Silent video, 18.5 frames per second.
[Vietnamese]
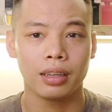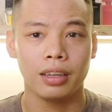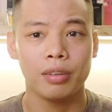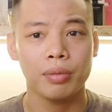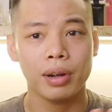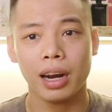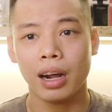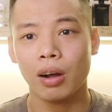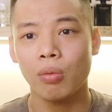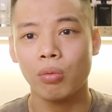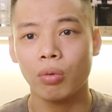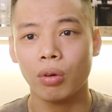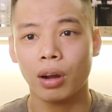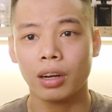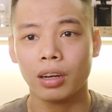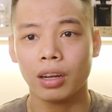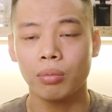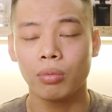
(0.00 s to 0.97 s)
nếu mà đã không
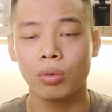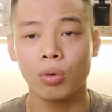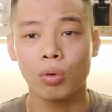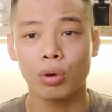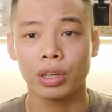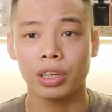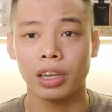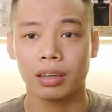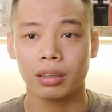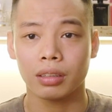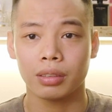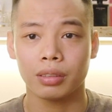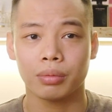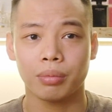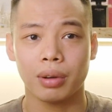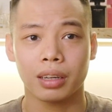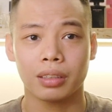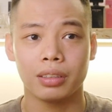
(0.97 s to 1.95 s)
quan tâm cuồng nhiệt
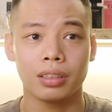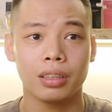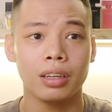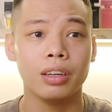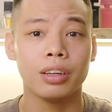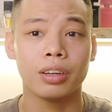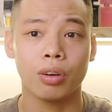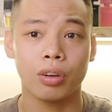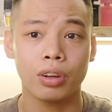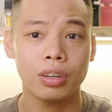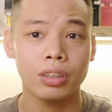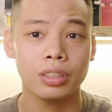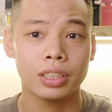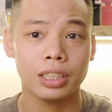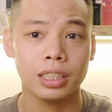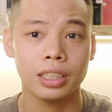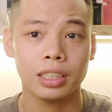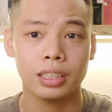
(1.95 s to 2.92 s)
bằng những lời nói
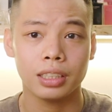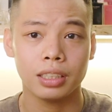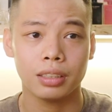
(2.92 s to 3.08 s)
cử chỉ